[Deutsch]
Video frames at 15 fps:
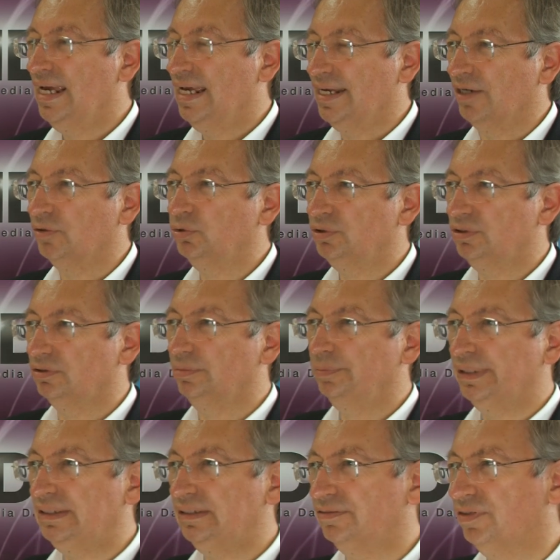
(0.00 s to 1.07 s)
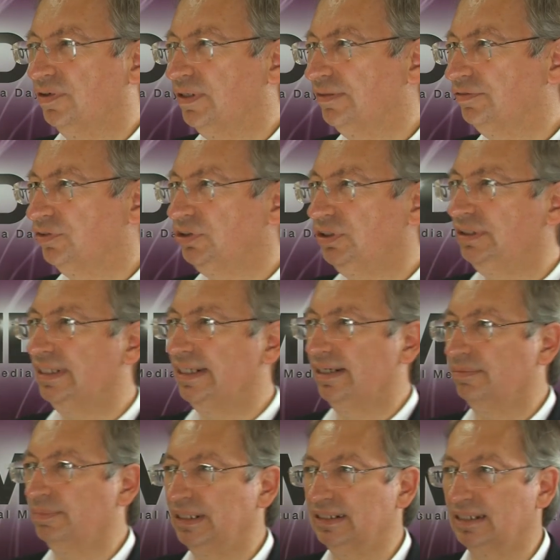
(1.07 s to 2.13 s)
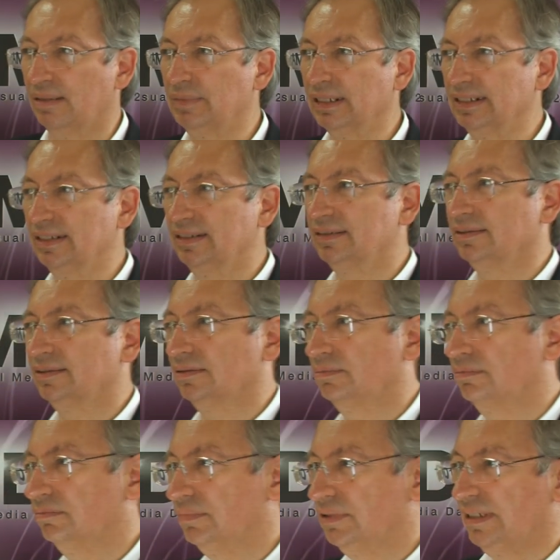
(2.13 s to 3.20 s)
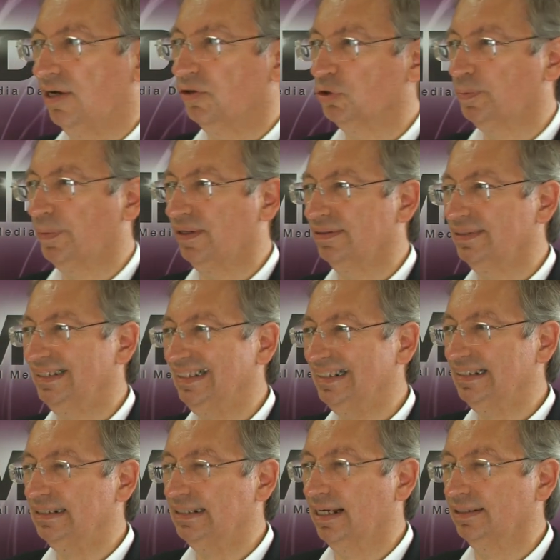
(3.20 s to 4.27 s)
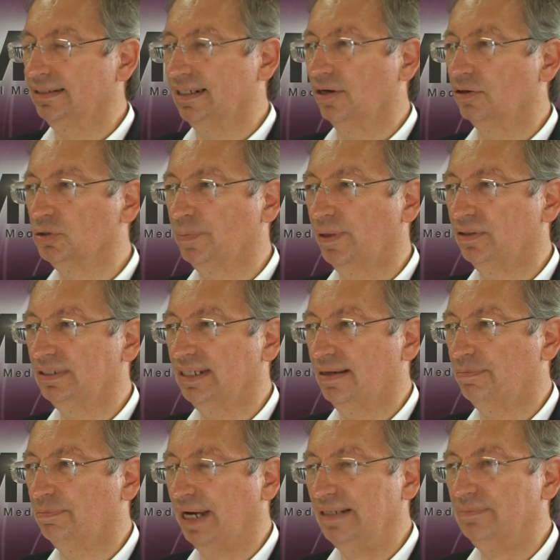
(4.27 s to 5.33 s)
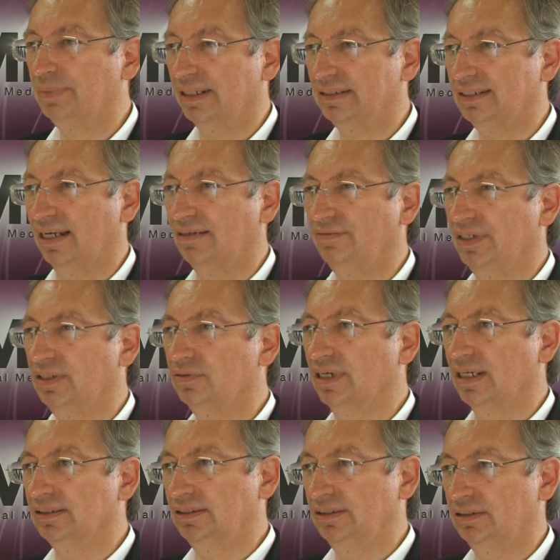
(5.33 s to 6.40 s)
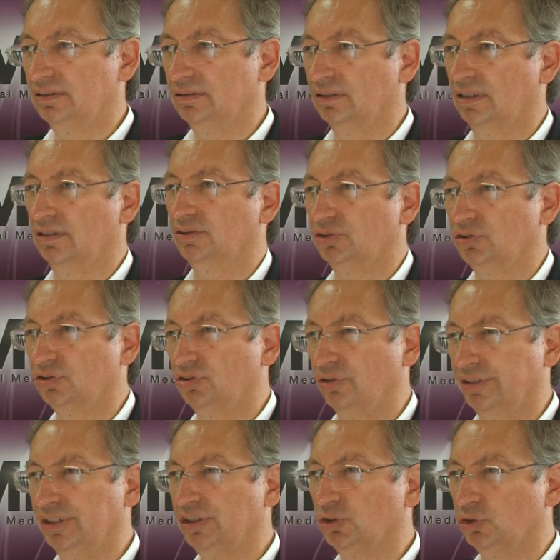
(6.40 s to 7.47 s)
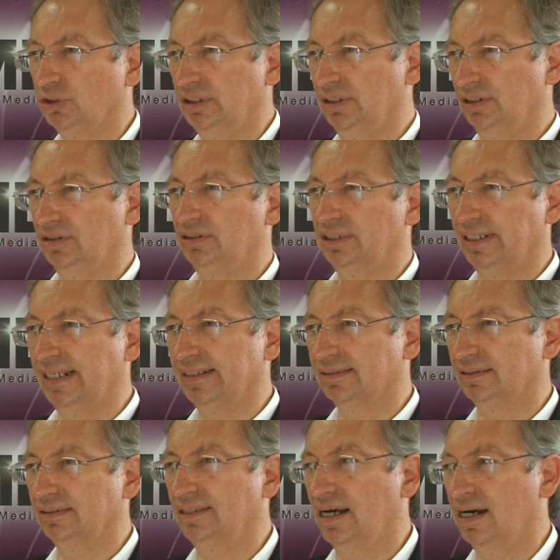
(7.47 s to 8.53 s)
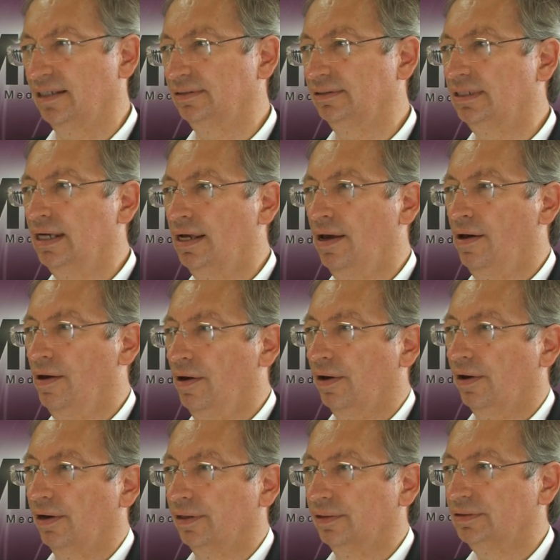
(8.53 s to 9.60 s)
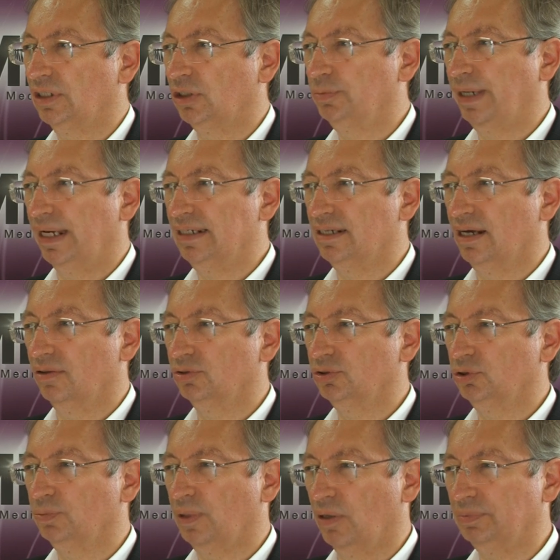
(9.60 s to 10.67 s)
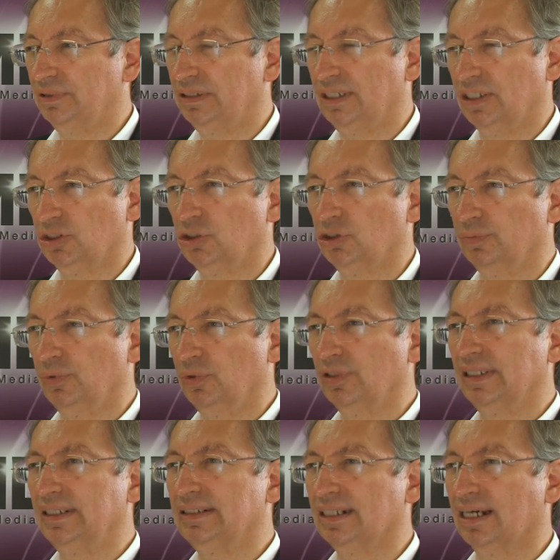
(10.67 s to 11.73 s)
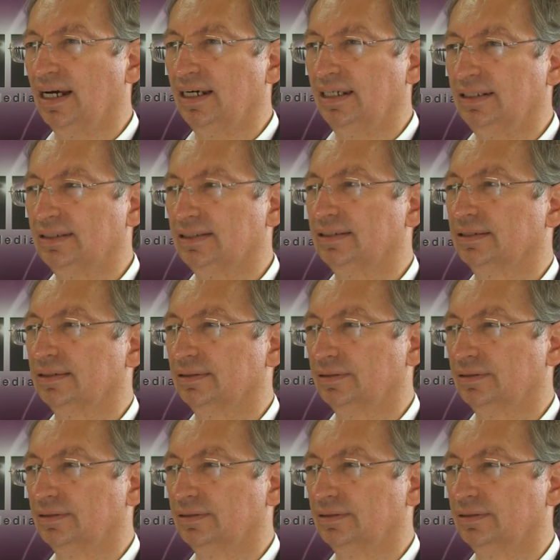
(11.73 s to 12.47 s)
Ja gut, Hybrid-TV hat verschiedene Elemente. Einmal geht es um den Ausbau den Ausbau der Breitbandanwendung an sich. Ja, das ist deutlich gestiegen in den letzten Jahren. Äh, darüber hinaus überhaupt die technische Möglichkeit, äh,